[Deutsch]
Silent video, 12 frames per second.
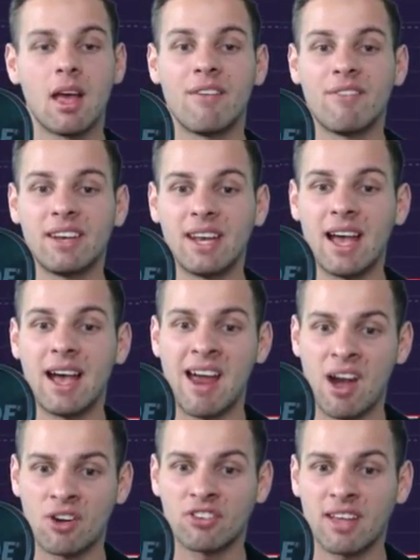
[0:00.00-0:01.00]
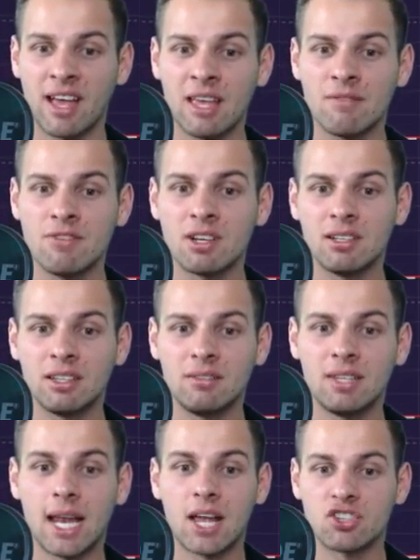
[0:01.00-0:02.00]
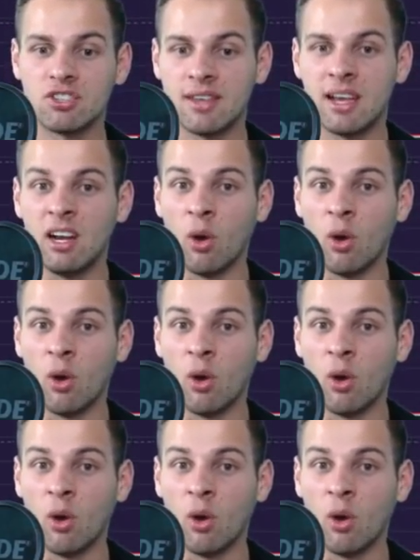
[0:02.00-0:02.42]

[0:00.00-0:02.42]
wenn der RSI wirklich wieder schnell